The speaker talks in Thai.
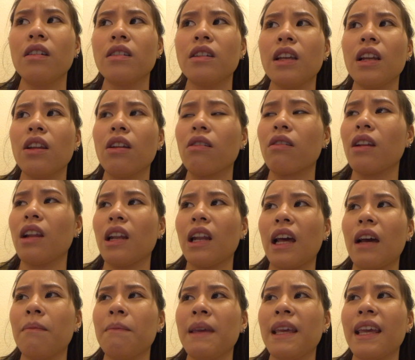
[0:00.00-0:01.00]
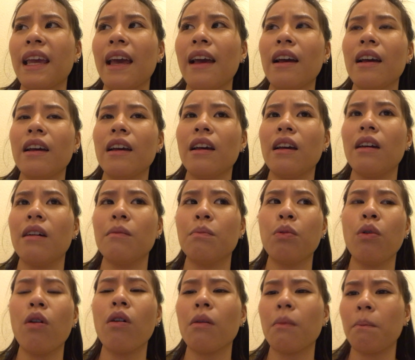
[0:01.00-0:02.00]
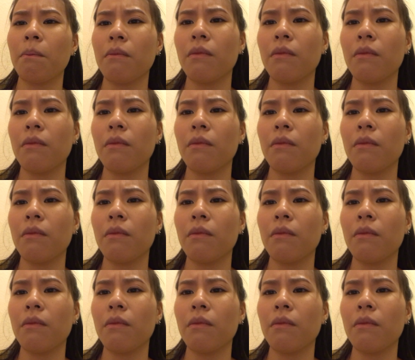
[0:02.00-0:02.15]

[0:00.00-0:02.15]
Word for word: ที่ลดแล้วนะมีแค่พวก